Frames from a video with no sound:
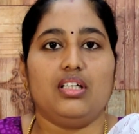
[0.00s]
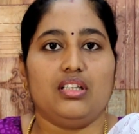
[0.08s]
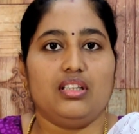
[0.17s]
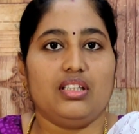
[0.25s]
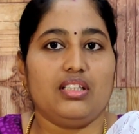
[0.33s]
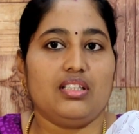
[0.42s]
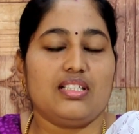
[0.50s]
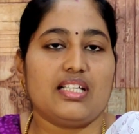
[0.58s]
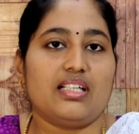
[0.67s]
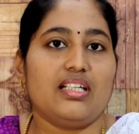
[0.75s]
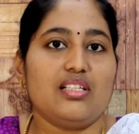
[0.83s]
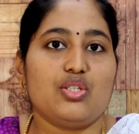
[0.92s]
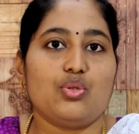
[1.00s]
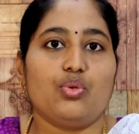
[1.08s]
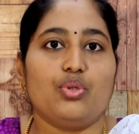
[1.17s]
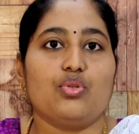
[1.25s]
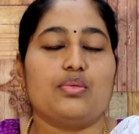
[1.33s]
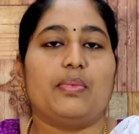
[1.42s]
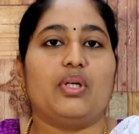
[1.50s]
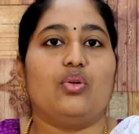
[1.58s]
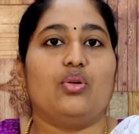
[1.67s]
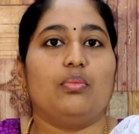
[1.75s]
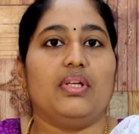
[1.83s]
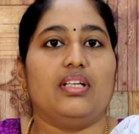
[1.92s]
இந்த ஜர்கன் ஸ்டோன் யூஸ்
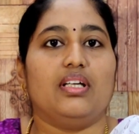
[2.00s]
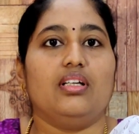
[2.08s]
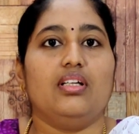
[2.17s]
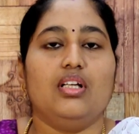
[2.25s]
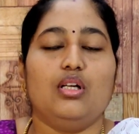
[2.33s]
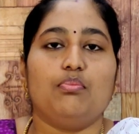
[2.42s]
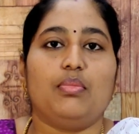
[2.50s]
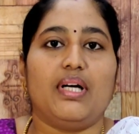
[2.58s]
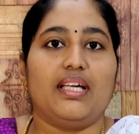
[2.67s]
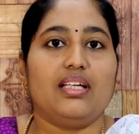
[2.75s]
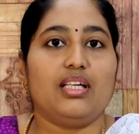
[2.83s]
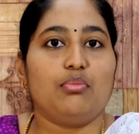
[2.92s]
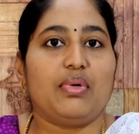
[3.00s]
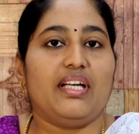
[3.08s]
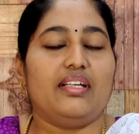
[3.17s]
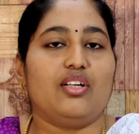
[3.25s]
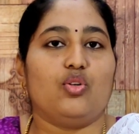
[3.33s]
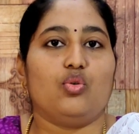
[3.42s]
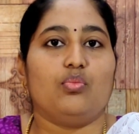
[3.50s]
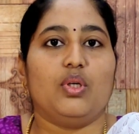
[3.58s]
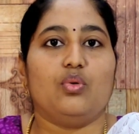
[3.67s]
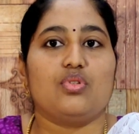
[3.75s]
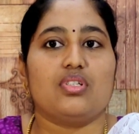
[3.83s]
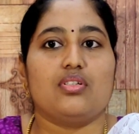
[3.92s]
பண்ணோம் அப்படின்னா பயங்கர பிரைட்டாக இருக்கும்
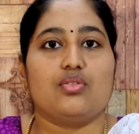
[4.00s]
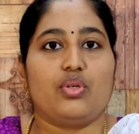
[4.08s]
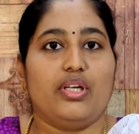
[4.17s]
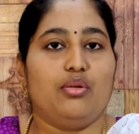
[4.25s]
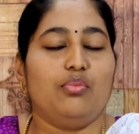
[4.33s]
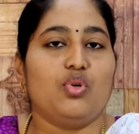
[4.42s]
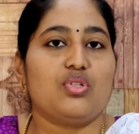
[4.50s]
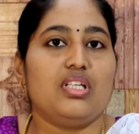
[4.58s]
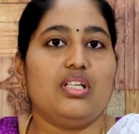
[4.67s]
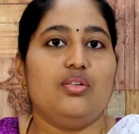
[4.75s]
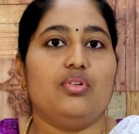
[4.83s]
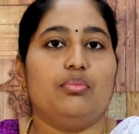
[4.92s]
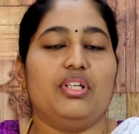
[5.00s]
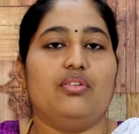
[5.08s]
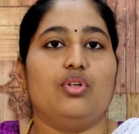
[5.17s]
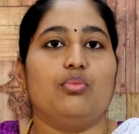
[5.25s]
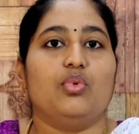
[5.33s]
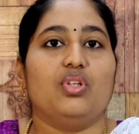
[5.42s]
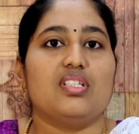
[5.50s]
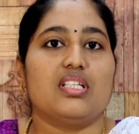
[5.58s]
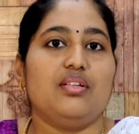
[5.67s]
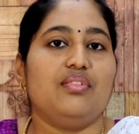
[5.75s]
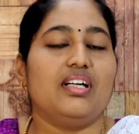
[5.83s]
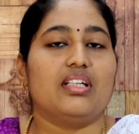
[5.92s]
ப்ளவுஸு ஸோ எல்போ ஸ்லீவ் அப்படின்னு வரும்போது
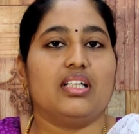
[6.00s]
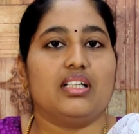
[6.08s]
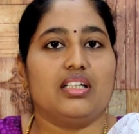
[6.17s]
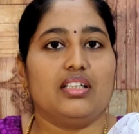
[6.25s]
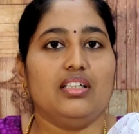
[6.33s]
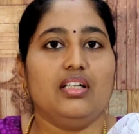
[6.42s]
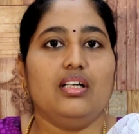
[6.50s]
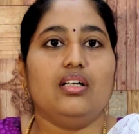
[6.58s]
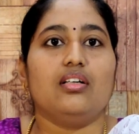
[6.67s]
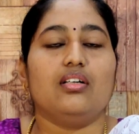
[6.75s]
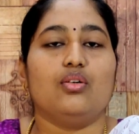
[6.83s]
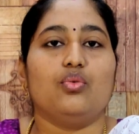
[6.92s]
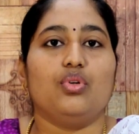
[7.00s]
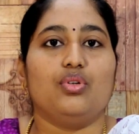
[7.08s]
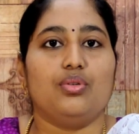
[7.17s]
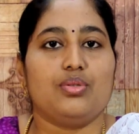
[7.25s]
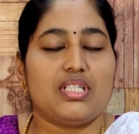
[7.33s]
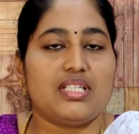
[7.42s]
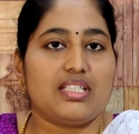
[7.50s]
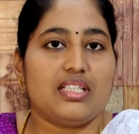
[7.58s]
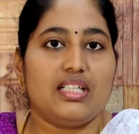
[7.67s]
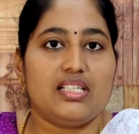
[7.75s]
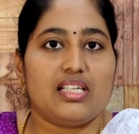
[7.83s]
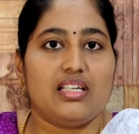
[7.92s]
ஸ்லீவில் அங்கங்கே ஒரு சின்ன
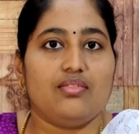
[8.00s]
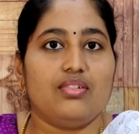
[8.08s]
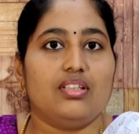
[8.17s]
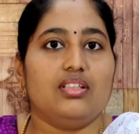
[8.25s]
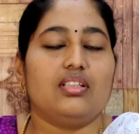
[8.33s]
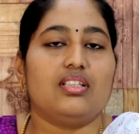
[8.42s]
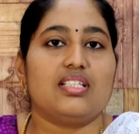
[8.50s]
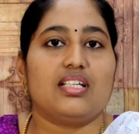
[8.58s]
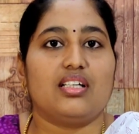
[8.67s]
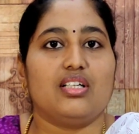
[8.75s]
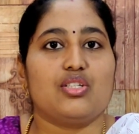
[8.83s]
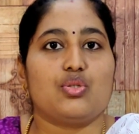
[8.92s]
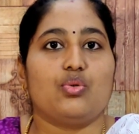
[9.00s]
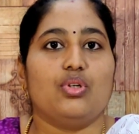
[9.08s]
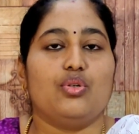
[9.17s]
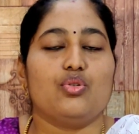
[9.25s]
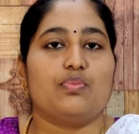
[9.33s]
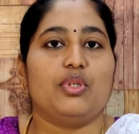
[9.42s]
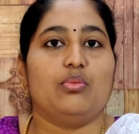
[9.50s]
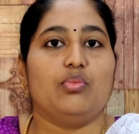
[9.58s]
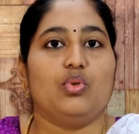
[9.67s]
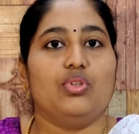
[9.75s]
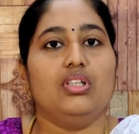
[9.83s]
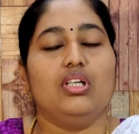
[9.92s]
சின்ன டிசைன் வந்து அந்த ஜர்கன் ஸ்டோனில் யூஸ்
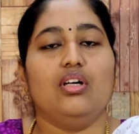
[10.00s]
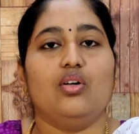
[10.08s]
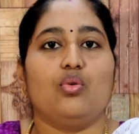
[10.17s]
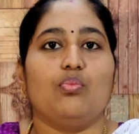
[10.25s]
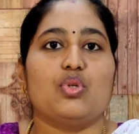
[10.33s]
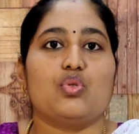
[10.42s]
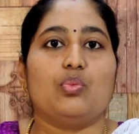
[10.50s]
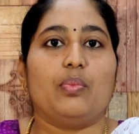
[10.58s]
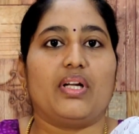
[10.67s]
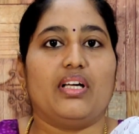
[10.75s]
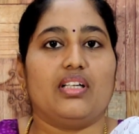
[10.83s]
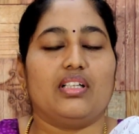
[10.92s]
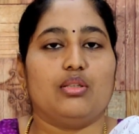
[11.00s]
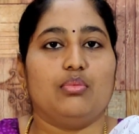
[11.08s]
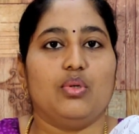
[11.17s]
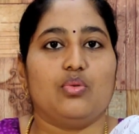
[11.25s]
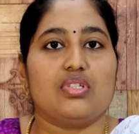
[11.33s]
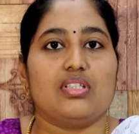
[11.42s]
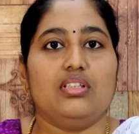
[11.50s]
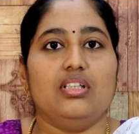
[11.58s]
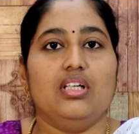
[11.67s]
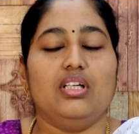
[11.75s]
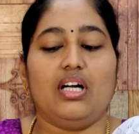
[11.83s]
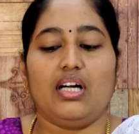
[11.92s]
பண்ணும்போது ரொம்ப சூப்பராக இருக்குது இந்த ப்ளவுஸு
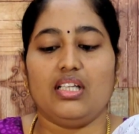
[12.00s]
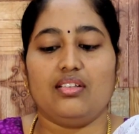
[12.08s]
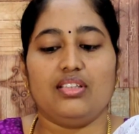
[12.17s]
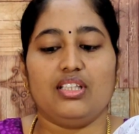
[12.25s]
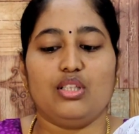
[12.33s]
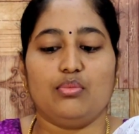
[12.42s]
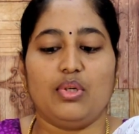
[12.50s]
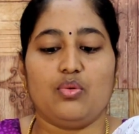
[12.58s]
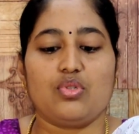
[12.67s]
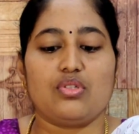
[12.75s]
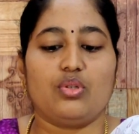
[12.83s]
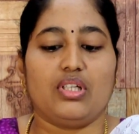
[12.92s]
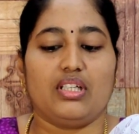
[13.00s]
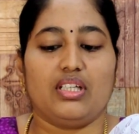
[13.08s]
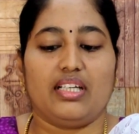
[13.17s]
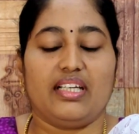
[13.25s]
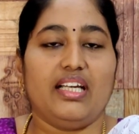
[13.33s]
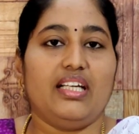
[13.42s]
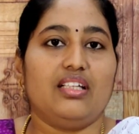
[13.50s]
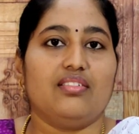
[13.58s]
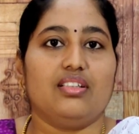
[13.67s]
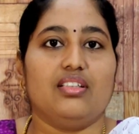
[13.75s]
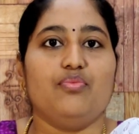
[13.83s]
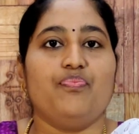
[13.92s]
அடுத்து வந்து இந்த ப்ளவுஸோட ரேட்
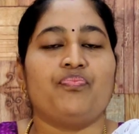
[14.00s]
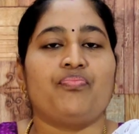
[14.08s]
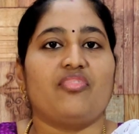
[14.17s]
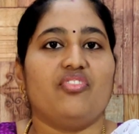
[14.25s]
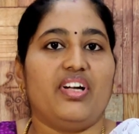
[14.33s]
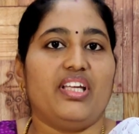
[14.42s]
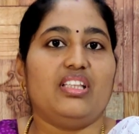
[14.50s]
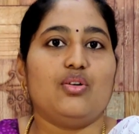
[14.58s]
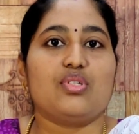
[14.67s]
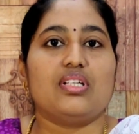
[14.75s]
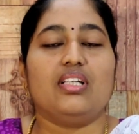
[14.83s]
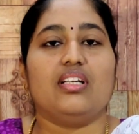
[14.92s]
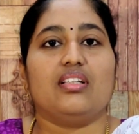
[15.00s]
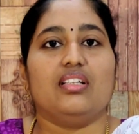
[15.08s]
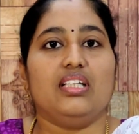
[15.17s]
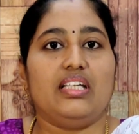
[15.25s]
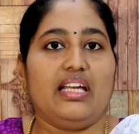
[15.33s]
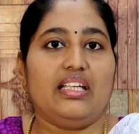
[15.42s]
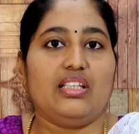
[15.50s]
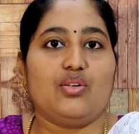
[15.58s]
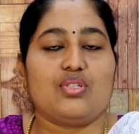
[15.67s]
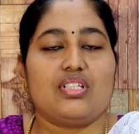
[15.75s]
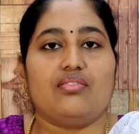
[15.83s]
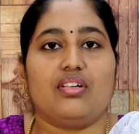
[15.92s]
வந்து ஃபைவ் தௌசண்ட்லேருந்து எயிட்
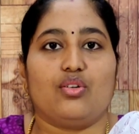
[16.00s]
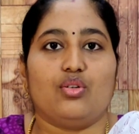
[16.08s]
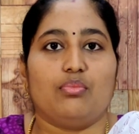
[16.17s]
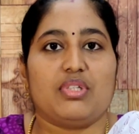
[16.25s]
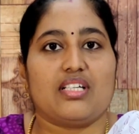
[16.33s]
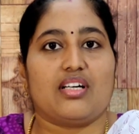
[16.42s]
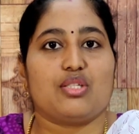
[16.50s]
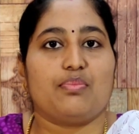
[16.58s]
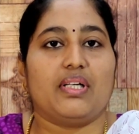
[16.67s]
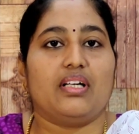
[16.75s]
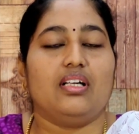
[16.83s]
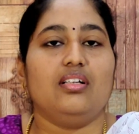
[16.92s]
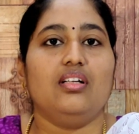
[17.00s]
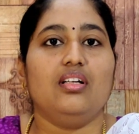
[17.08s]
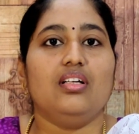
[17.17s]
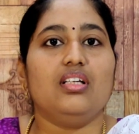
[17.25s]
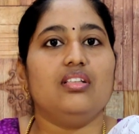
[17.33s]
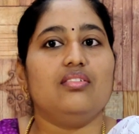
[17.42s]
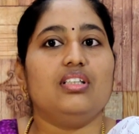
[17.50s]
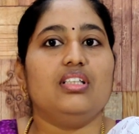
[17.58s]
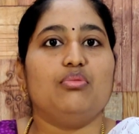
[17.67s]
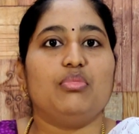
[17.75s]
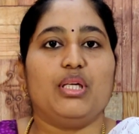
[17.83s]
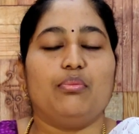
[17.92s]
தௌசண்ட் வரலும் நம்ம சார்ஜ் பண்ணலாம் இது வந்து
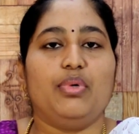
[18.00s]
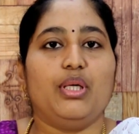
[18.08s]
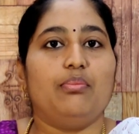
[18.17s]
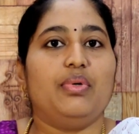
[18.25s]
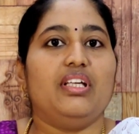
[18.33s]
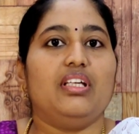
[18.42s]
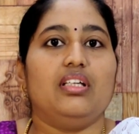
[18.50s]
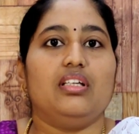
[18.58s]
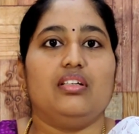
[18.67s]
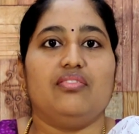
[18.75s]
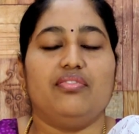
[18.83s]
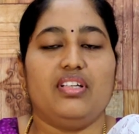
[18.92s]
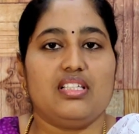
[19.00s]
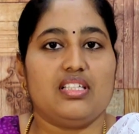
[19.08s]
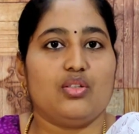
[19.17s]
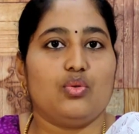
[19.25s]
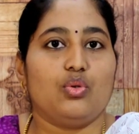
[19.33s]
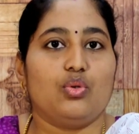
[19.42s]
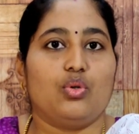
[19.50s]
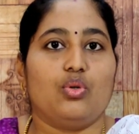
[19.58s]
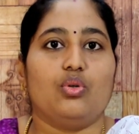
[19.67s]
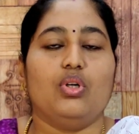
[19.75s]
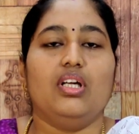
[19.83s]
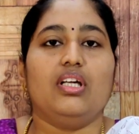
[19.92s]
நம்ம எப்படி எப்படி ஃபினிஷிங்
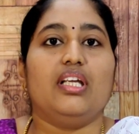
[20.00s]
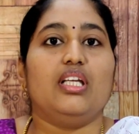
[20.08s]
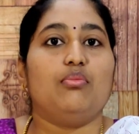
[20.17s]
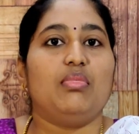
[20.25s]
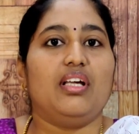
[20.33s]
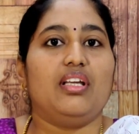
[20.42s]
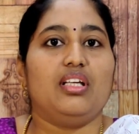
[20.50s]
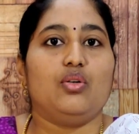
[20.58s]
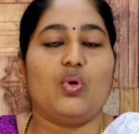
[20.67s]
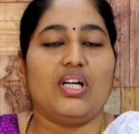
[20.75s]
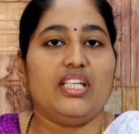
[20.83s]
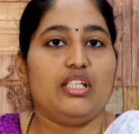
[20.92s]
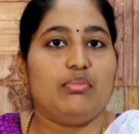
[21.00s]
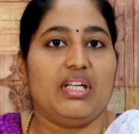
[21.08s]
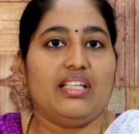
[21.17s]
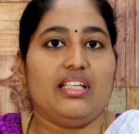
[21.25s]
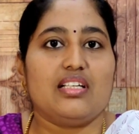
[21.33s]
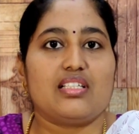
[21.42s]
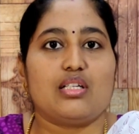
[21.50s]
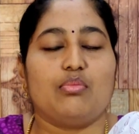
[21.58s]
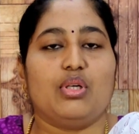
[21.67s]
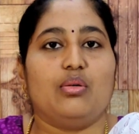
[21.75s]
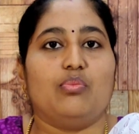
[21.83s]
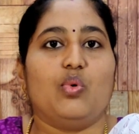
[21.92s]
கொடுக்குறோம் என்ன மாதிரி குவாலிட்டி மெட்டீரியல்ஸ்
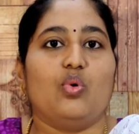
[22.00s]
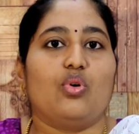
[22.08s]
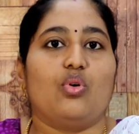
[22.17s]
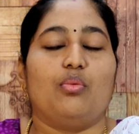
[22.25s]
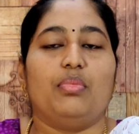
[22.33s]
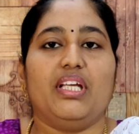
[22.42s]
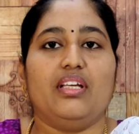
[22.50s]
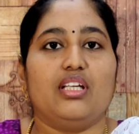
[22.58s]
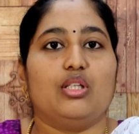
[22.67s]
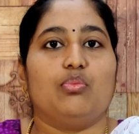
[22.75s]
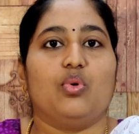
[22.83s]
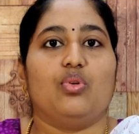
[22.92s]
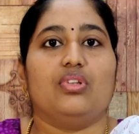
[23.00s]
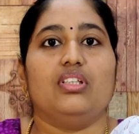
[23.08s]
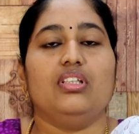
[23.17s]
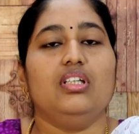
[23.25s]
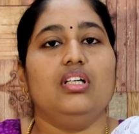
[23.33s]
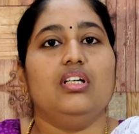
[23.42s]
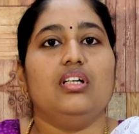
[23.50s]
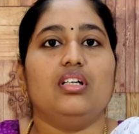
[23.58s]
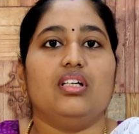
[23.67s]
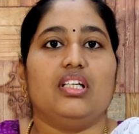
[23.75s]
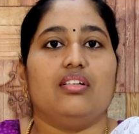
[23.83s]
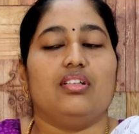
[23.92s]
நம்ம போடுறோம் அப்படின்றத பொறுத்து
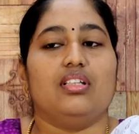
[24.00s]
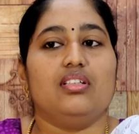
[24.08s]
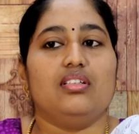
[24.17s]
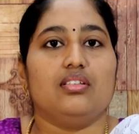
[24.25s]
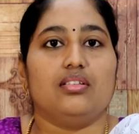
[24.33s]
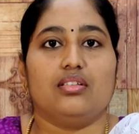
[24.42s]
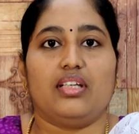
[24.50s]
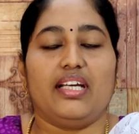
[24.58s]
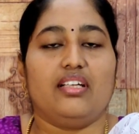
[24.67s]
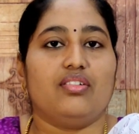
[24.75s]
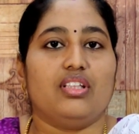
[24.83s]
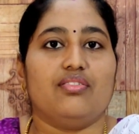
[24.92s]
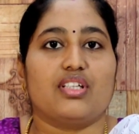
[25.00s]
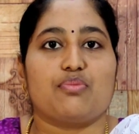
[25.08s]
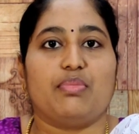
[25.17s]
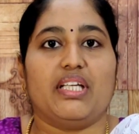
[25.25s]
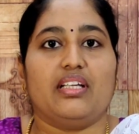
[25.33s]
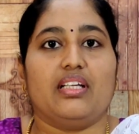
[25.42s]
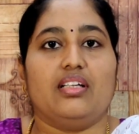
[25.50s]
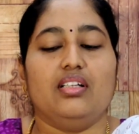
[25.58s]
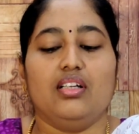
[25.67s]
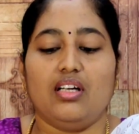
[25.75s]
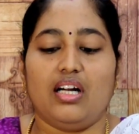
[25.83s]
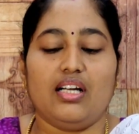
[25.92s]
நீங்கள் வந்து ரேட் வந்து ஃபிக்ஸ் பண்ணிக்கலாம்
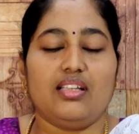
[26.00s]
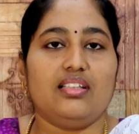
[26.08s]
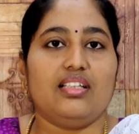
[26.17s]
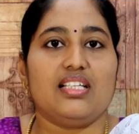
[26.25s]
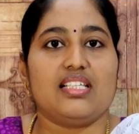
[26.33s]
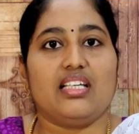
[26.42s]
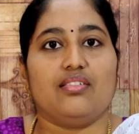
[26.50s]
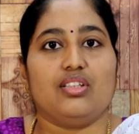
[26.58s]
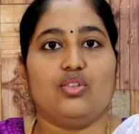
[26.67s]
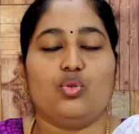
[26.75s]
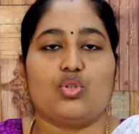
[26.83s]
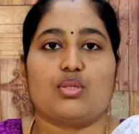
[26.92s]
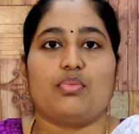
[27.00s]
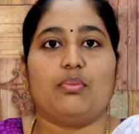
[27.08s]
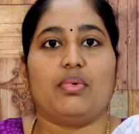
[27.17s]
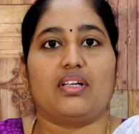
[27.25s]
அடுத்து இந்த டிசைனை வந்து க்ளோஸ்அப்பில்